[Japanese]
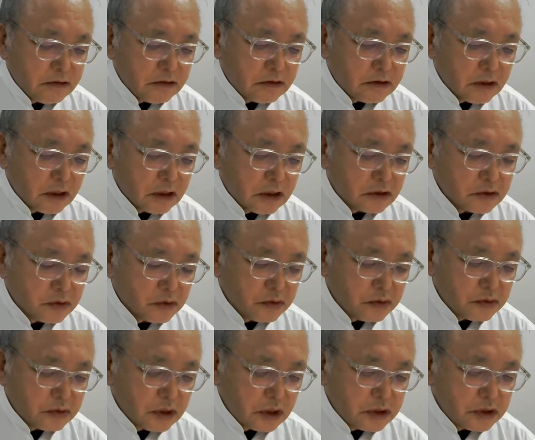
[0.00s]
だからそういう
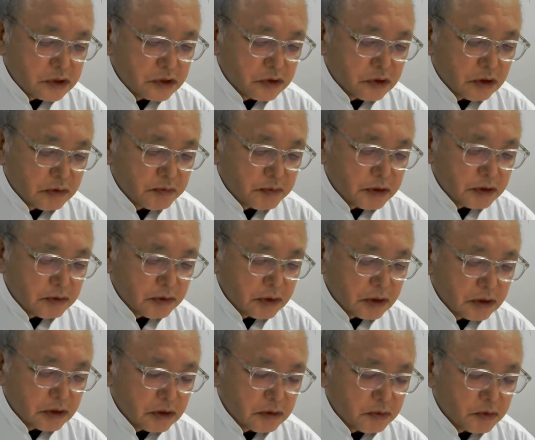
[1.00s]
ふうな意識はやっぱり
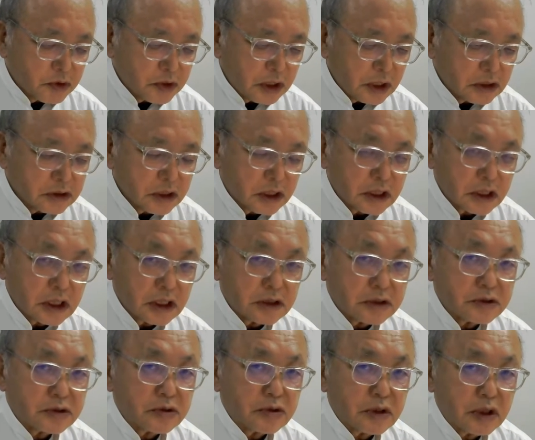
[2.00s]
我々持たなくちゃいけないんで
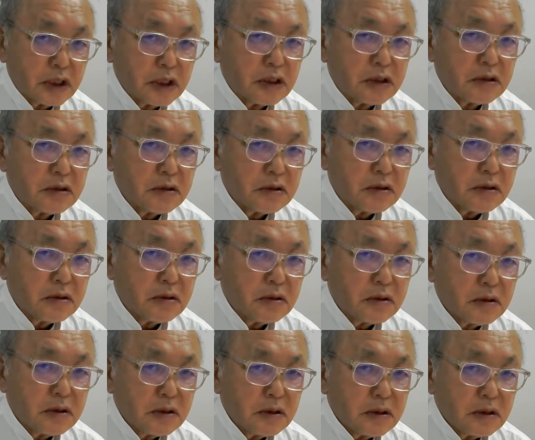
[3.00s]
すよね。
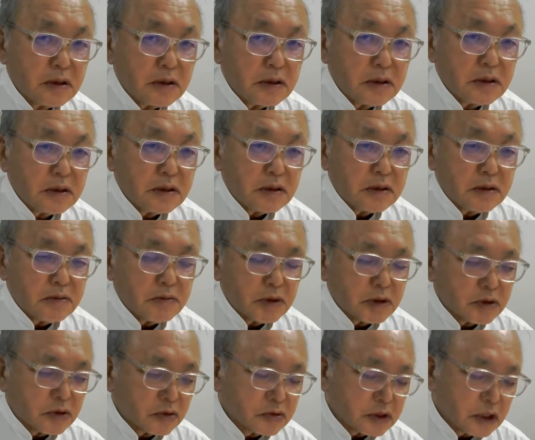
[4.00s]
まあ、
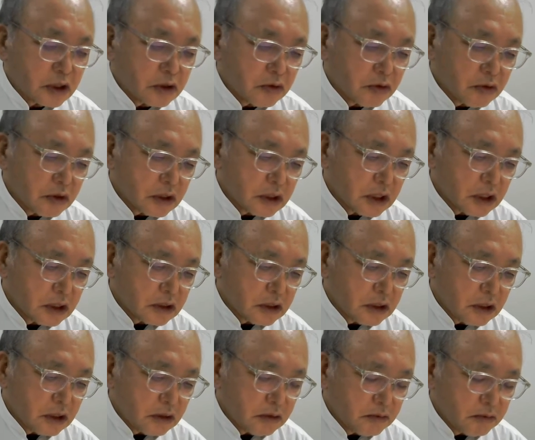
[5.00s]
独裁国家であって、
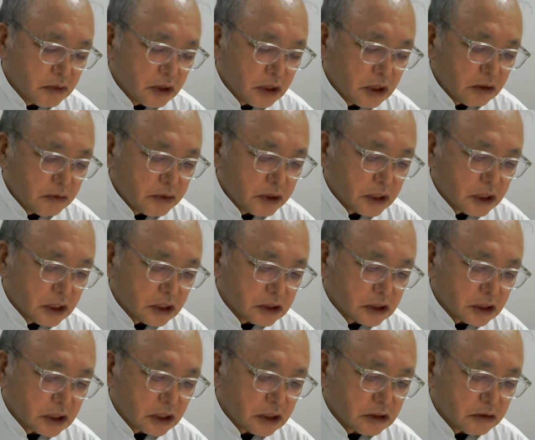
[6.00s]
まあ、アメリカが
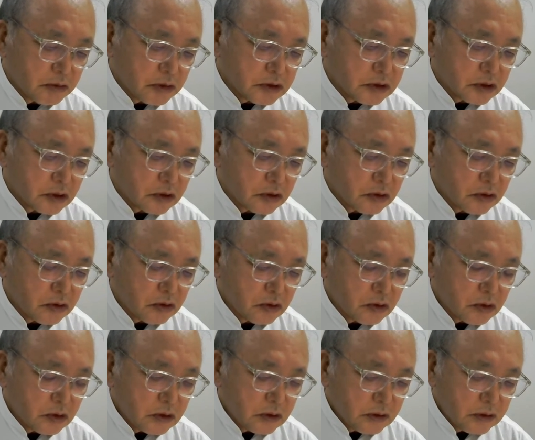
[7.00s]
叩いてますけど、
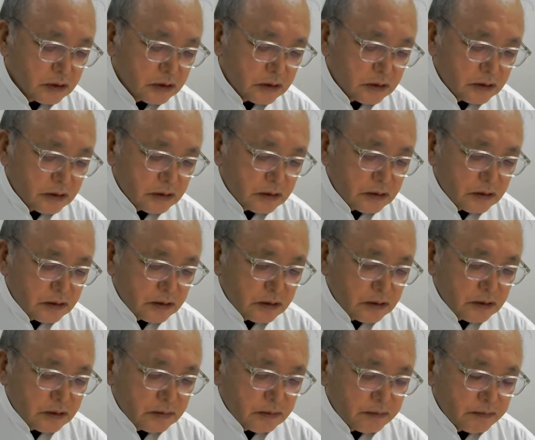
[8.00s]

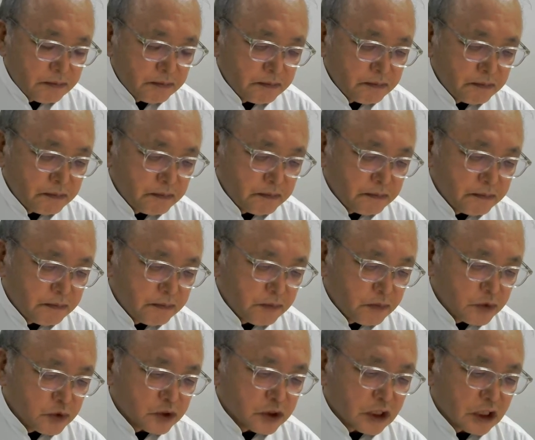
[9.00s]
うん、
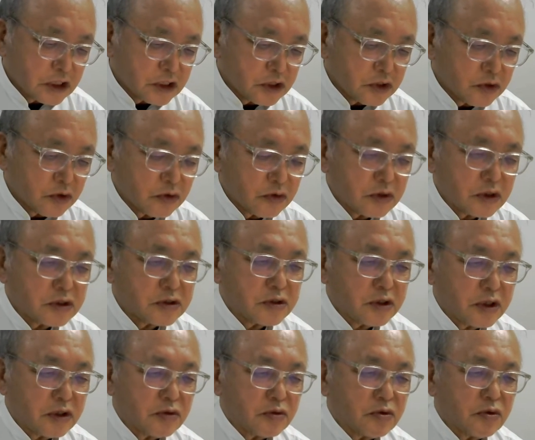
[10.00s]
難しいところです
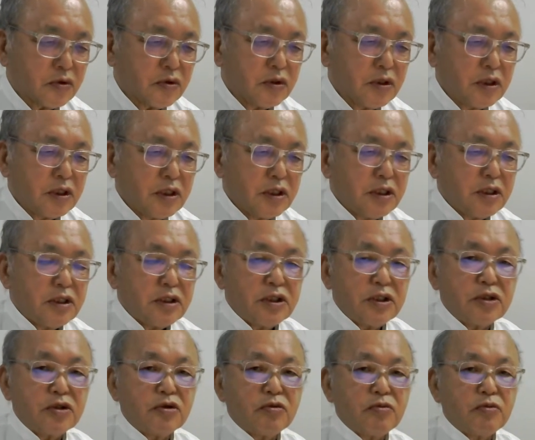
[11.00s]
ね、この
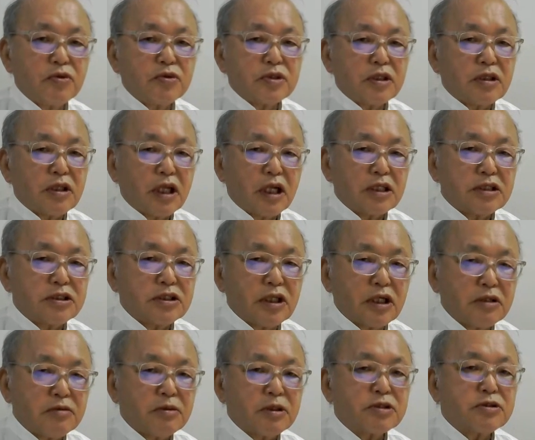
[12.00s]
貧困問題の話にな
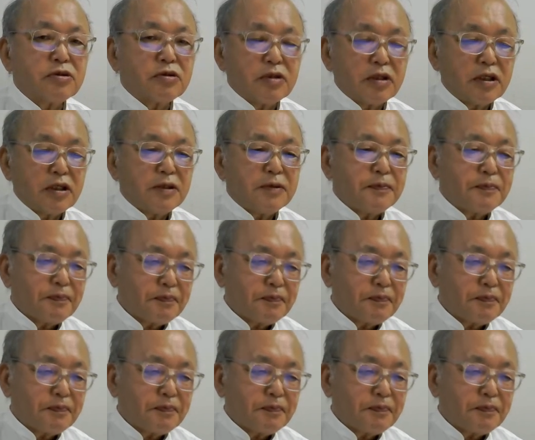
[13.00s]
りますとね。